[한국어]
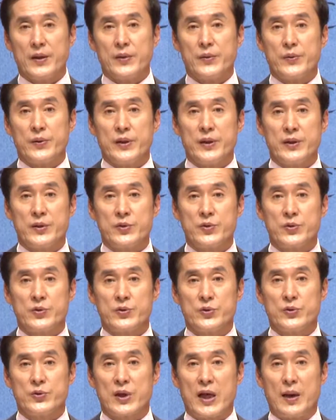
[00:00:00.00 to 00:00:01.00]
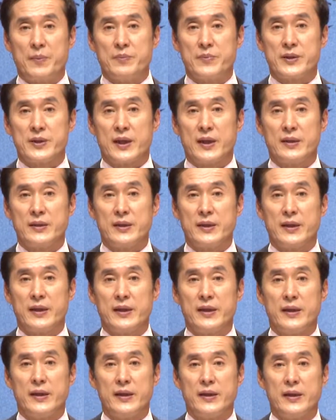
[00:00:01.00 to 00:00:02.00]
우리
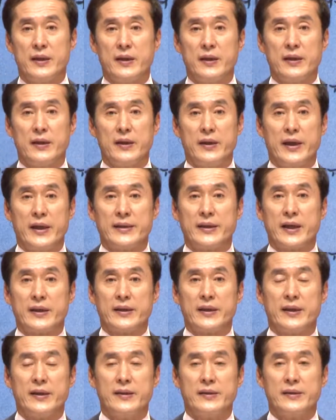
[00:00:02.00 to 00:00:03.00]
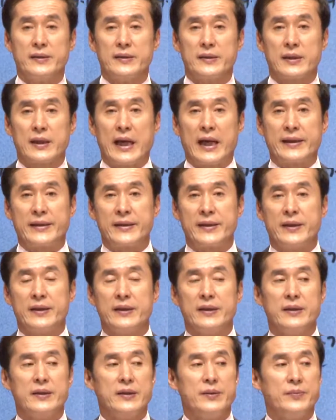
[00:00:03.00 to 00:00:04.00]
추수감사절에 해당되는
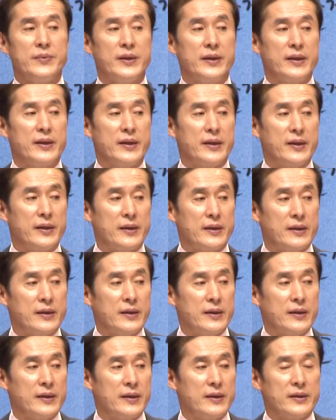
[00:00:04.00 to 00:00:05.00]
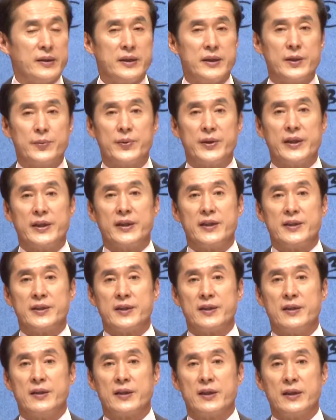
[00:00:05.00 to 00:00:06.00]
같은 의미의 히브리
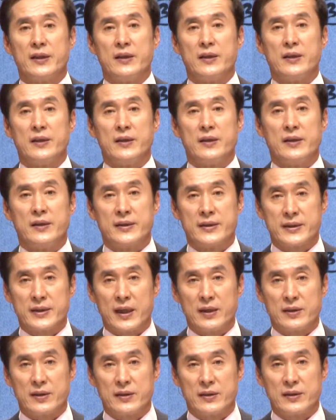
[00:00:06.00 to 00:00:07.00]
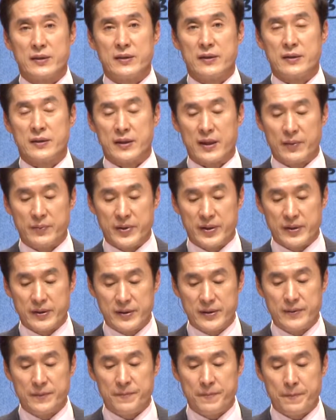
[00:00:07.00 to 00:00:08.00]
절기를
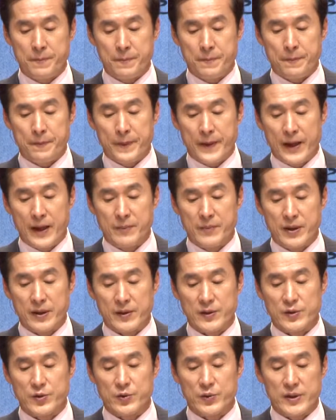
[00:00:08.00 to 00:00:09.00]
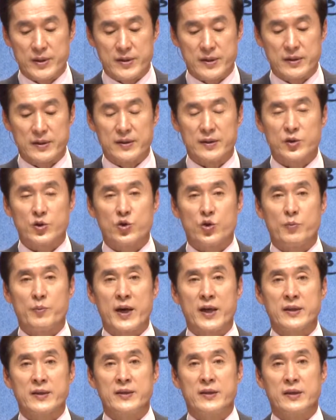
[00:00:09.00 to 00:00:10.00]
찾는다면 아마 그 중에서
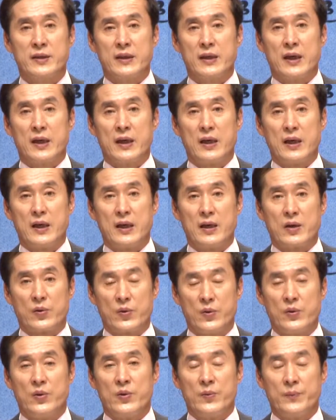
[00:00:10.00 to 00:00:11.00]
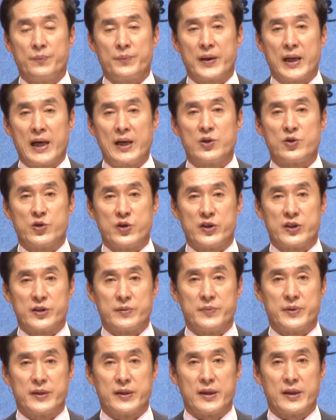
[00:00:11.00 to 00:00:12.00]
초막절이라고 할 수
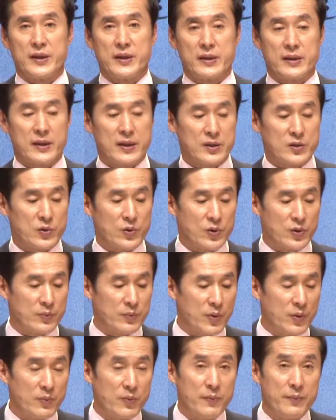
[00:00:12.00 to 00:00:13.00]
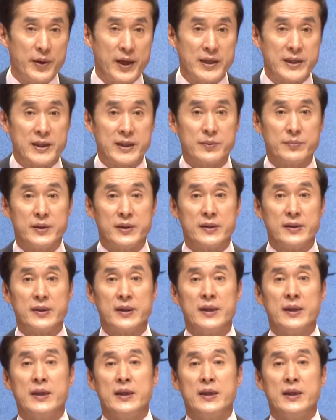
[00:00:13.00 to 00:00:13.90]
있습니다. 그래서 오늘 본문 말씀은